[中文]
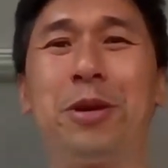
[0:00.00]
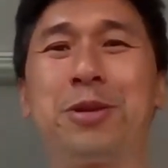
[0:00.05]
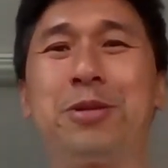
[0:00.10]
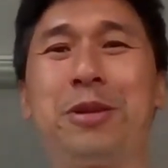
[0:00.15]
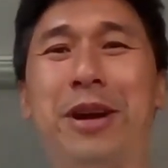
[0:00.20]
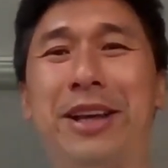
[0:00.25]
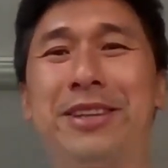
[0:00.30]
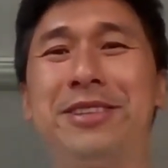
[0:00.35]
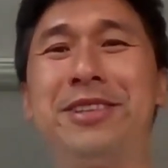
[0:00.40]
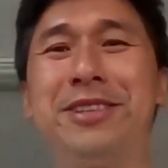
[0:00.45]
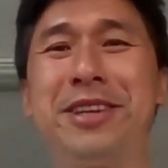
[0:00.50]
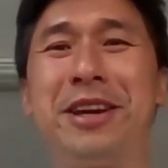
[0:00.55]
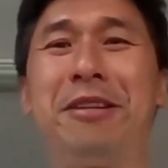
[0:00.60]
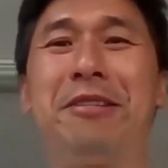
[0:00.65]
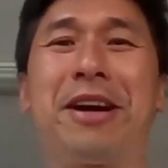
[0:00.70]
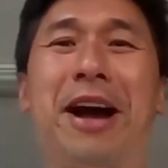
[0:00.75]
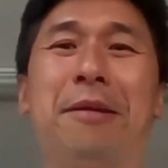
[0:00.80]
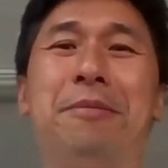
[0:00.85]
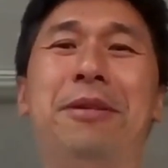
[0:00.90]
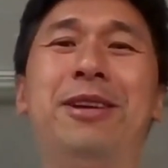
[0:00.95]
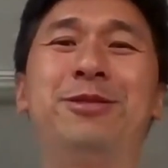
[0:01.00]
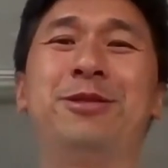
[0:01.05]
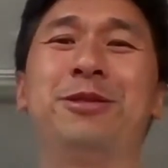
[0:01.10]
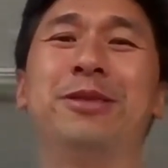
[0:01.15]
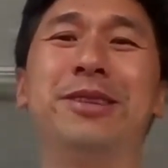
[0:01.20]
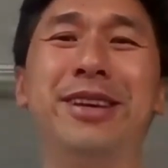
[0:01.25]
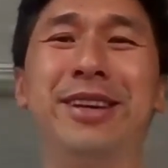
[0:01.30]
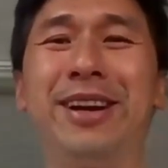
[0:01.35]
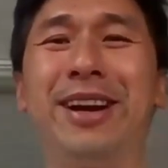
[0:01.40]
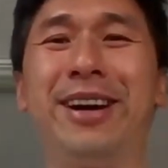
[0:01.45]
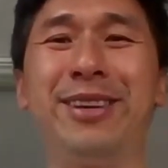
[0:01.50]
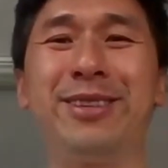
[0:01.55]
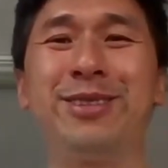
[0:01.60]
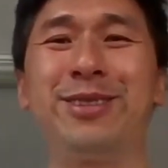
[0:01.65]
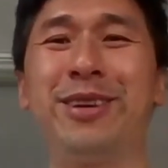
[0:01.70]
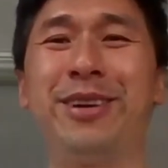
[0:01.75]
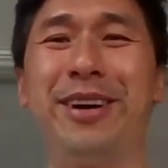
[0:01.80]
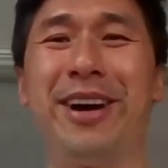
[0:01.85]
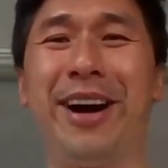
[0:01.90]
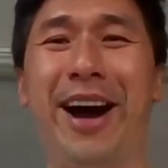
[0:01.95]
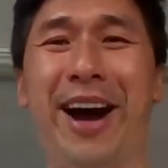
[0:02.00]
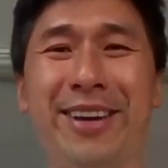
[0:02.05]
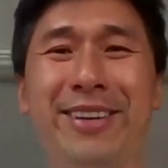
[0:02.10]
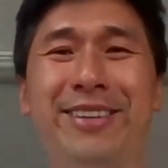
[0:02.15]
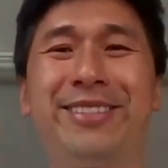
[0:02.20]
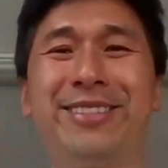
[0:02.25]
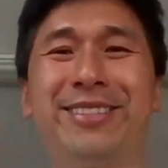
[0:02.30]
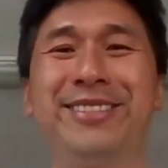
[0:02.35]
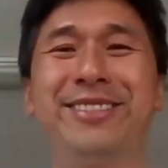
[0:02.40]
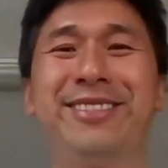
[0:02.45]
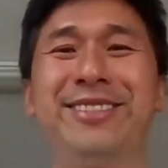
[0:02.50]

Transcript: 中国突然之间又改变主意了，说，哎，